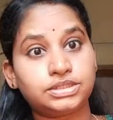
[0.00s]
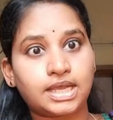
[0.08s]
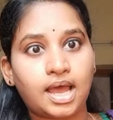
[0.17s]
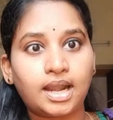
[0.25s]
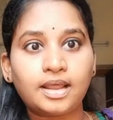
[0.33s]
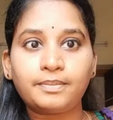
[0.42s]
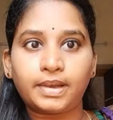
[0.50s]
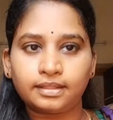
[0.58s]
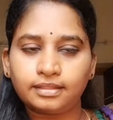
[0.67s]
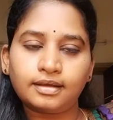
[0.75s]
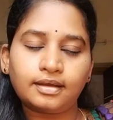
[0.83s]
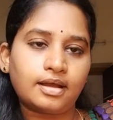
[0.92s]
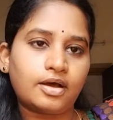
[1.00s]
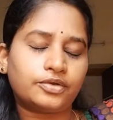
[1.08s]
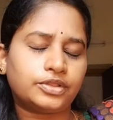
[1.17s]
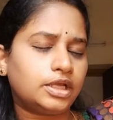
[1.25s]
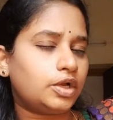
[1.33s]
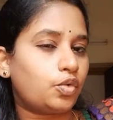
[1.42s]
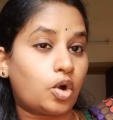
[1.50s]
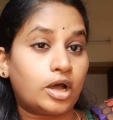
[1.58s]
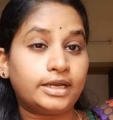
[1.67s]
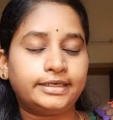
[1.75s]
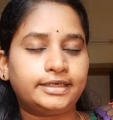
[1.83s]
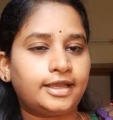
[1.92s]
చాలా మందంగా ఉంది
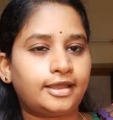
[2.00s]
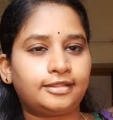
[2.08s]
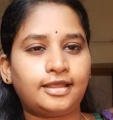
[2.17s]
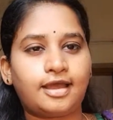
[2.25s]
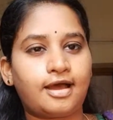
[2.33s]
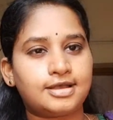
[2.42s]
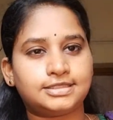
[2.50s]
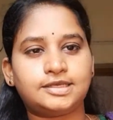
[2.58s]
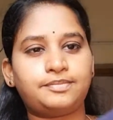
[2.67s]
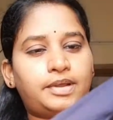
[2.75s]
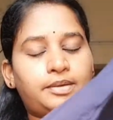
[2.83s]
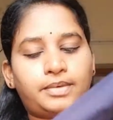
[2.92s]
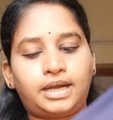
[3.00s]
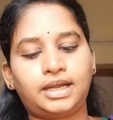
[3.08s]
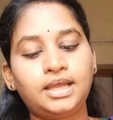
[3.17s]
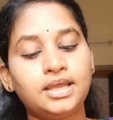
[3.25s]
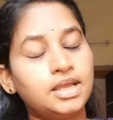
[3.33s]
క్వాలిటీ అయితే ఆసం అనమాట